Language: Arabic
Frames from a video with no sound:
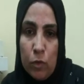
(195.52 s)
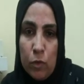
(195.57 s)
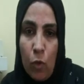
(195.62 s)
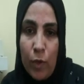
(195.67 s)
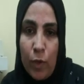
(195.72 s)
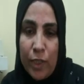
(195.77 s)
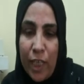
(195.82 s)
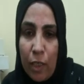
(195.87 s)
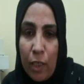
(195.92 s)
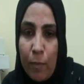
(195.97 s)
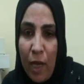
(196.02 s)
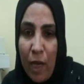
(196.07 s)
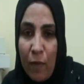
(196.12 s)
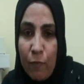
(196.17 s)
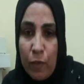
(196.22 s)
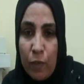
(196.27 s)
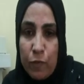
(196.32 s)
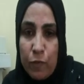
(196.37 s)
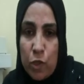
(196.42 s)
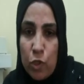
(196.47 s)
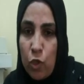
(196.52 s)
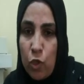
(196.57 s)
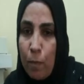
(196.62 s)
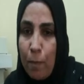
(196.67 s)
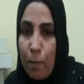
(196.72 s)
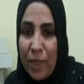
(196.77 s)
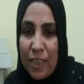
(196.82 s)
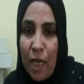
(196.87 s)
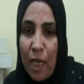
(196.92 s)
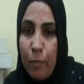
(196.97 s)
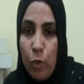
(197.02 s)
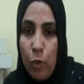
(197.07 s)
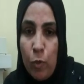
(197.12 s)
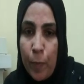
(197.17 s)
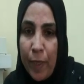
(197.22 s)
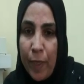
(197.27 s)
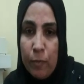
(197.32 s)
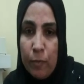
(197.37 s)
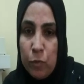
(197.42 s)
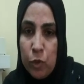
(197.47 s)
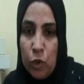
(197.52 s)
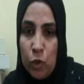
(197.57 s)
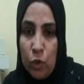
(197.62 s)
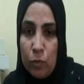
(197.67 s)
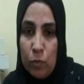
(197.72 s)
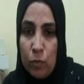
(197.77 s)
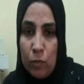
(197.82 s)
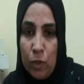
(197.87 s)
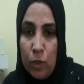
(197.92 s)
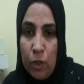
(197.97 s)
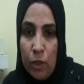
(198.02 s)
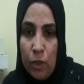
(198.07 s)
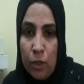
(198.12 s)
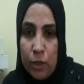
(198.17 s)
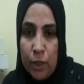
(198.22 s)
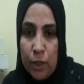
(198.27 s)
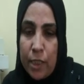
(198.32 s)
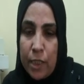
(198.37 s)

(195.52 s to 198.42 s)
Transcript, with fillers: هو آه. داخل معاه في نفس اليوم مات قبله بكام يوم أيوة.